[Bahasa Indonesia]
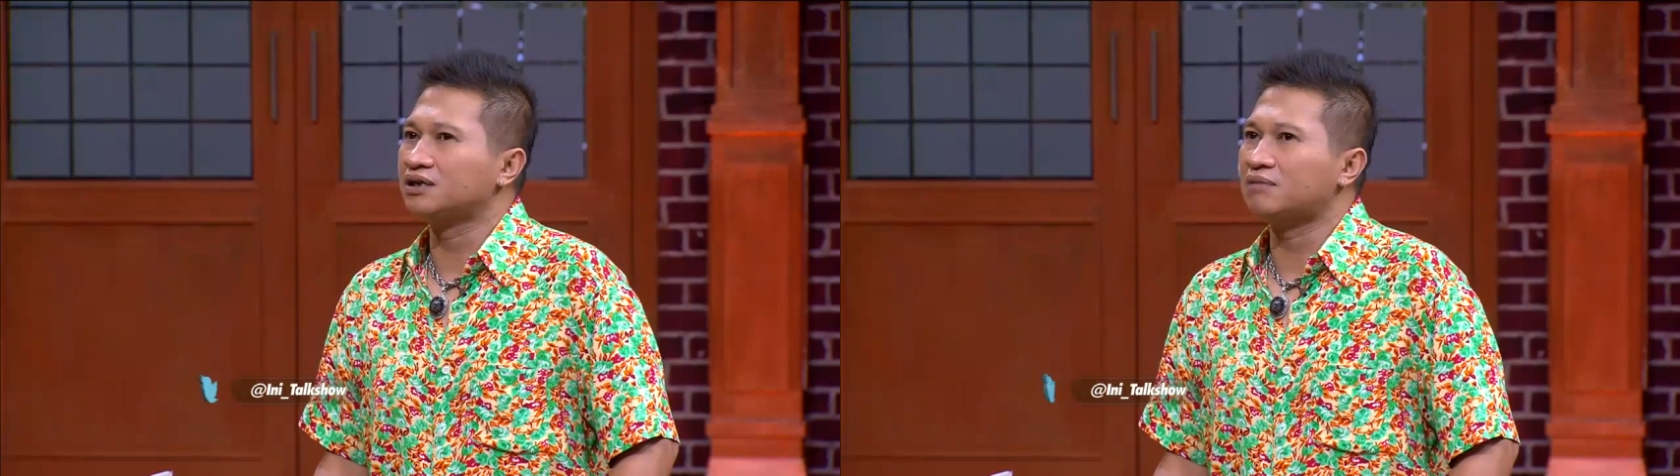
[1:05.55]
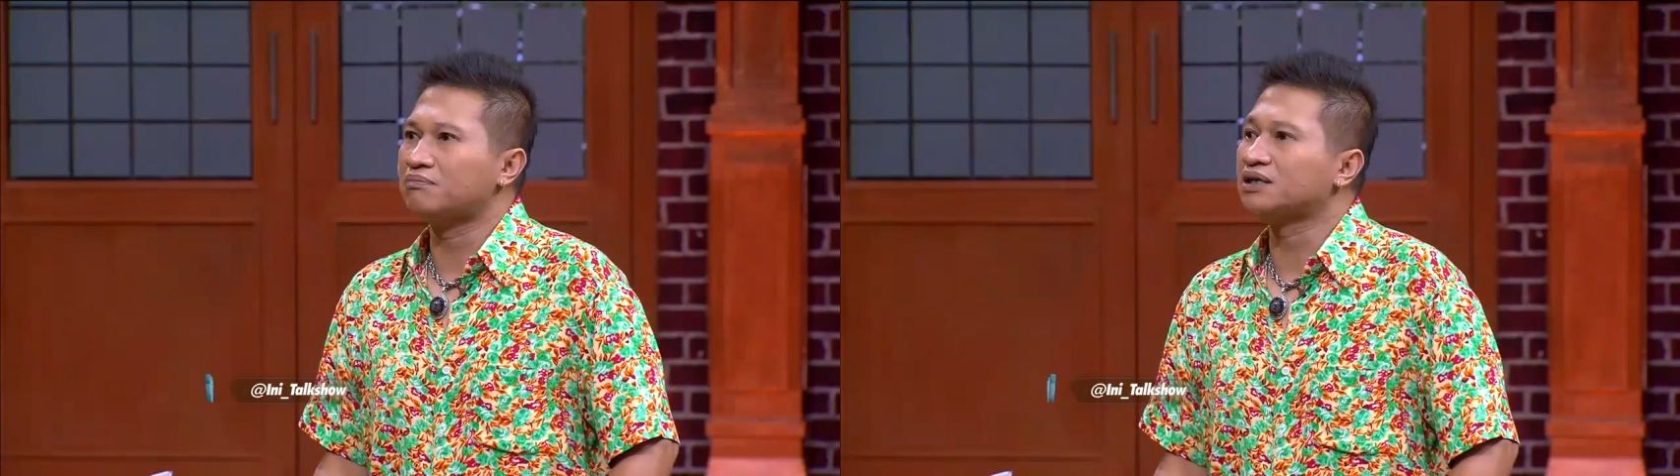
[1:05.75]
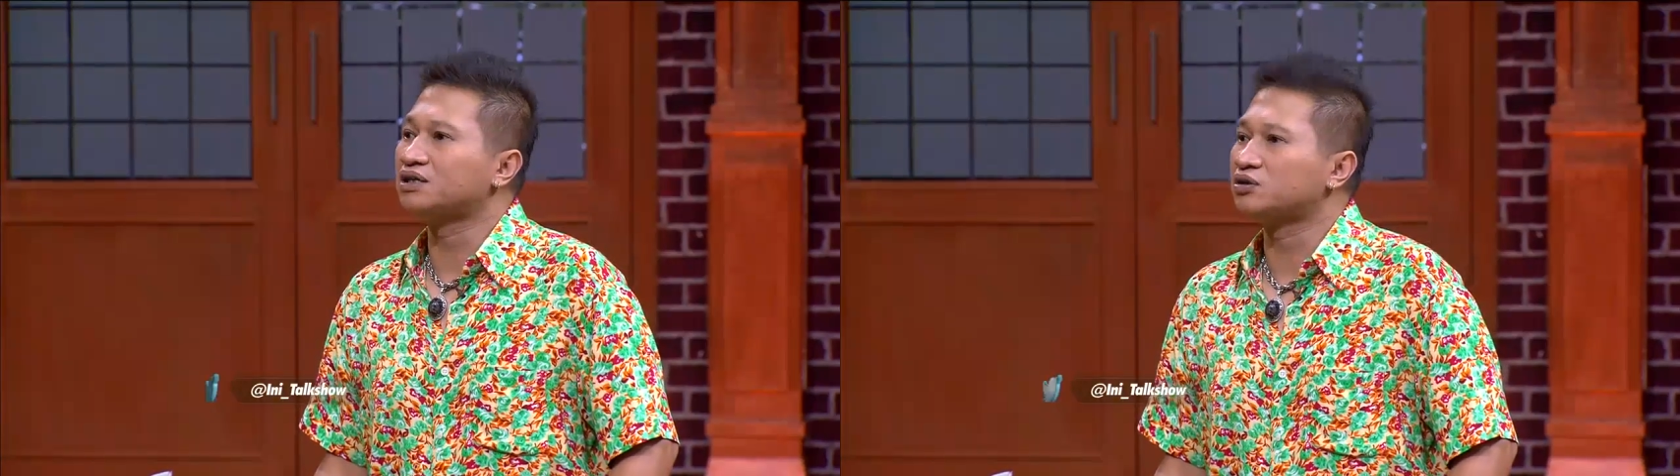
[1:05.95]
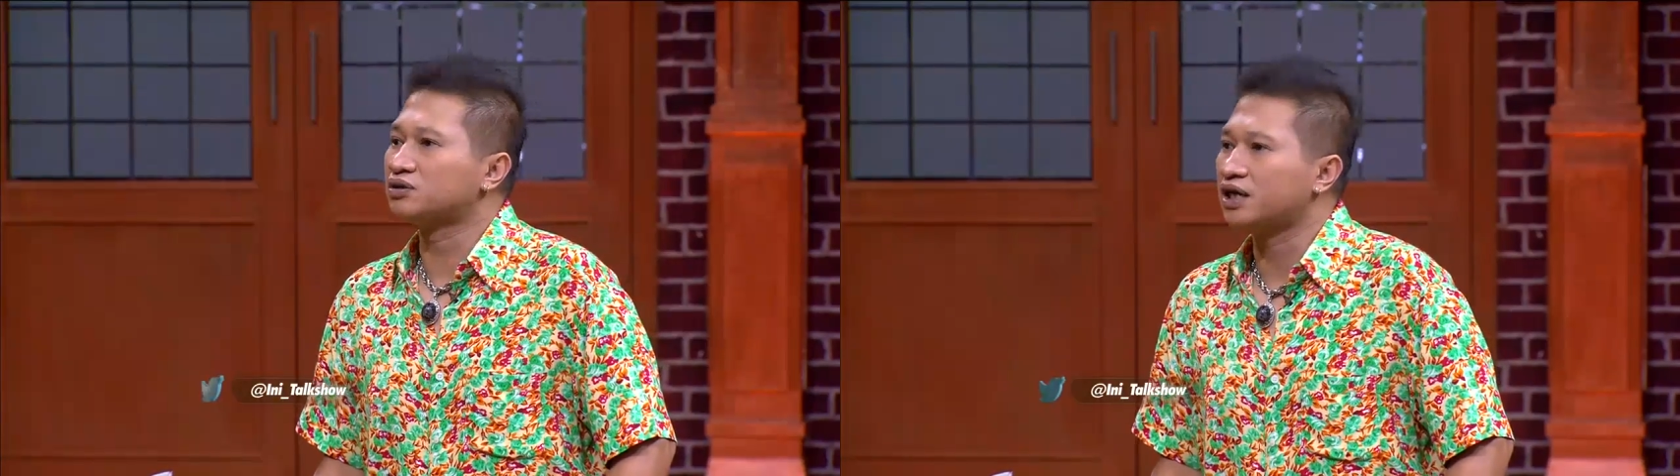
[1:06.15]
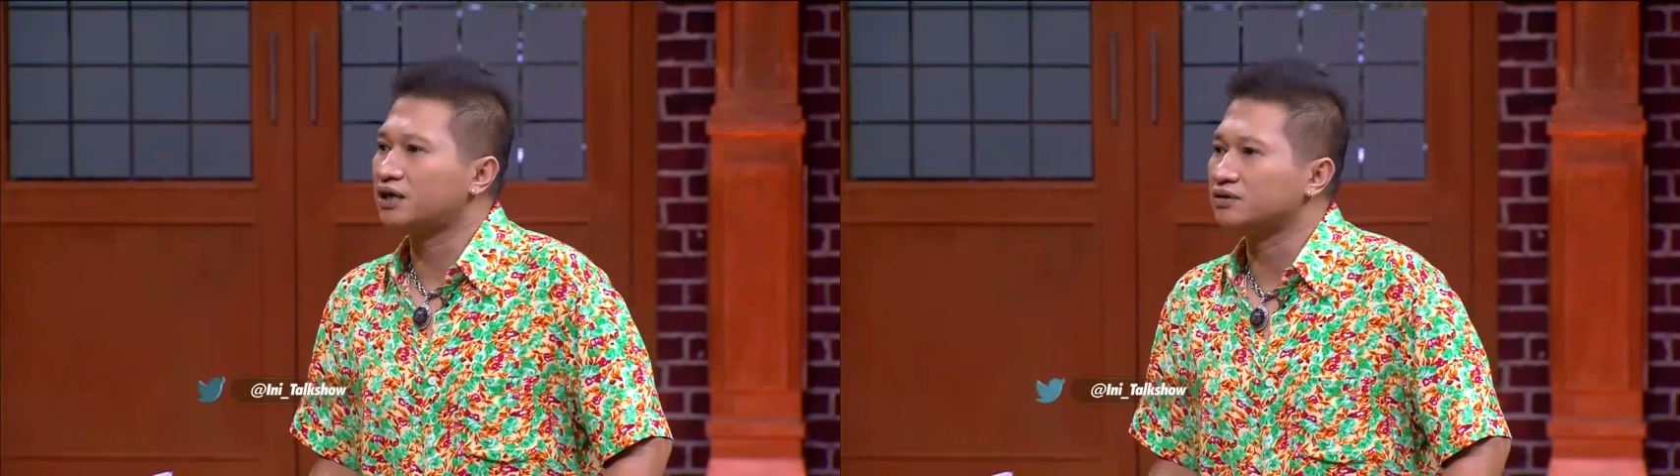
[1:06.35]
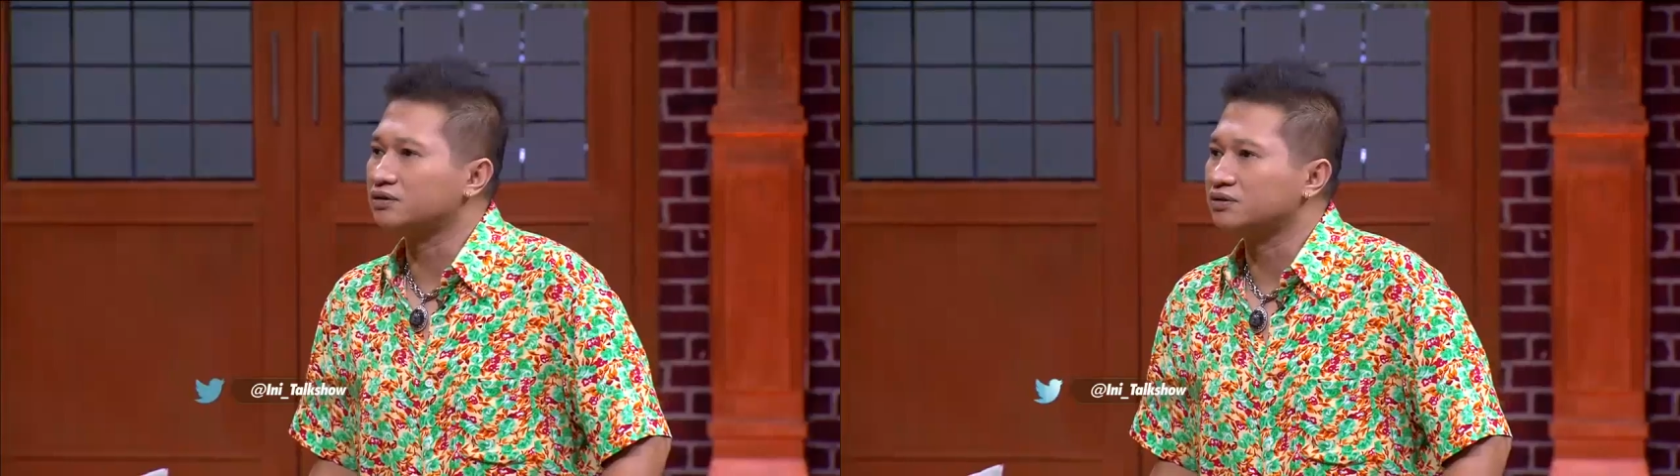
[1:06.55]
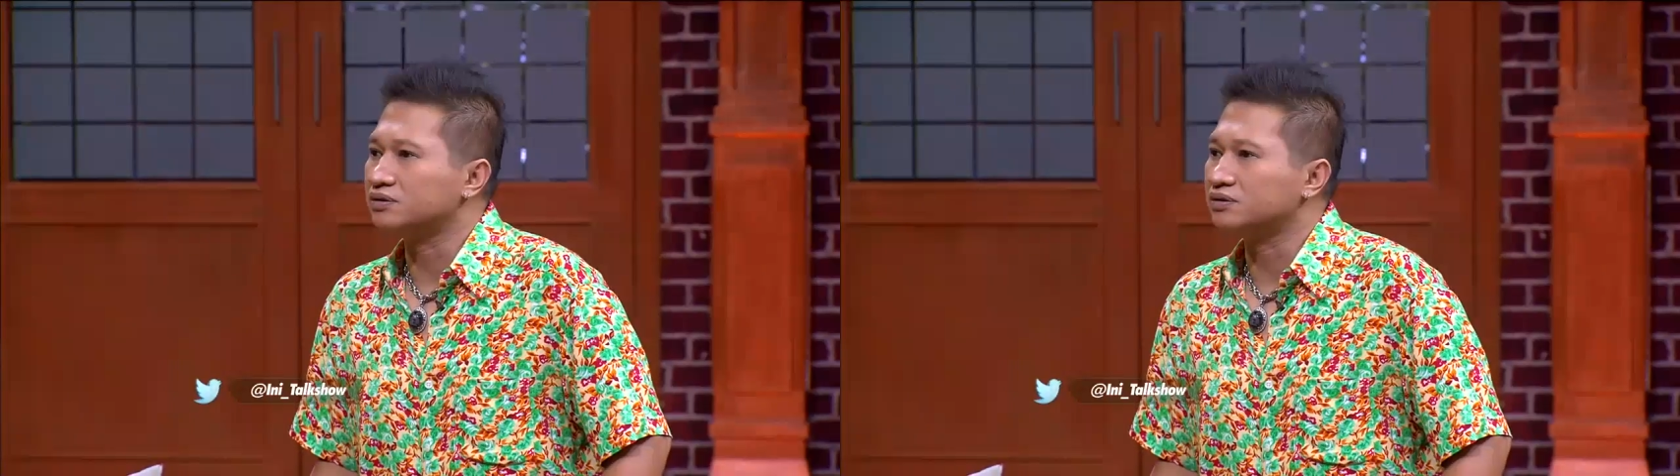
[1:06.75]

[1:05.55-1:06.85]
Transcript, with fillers: yang bakti sosial. Oh, bakti itu.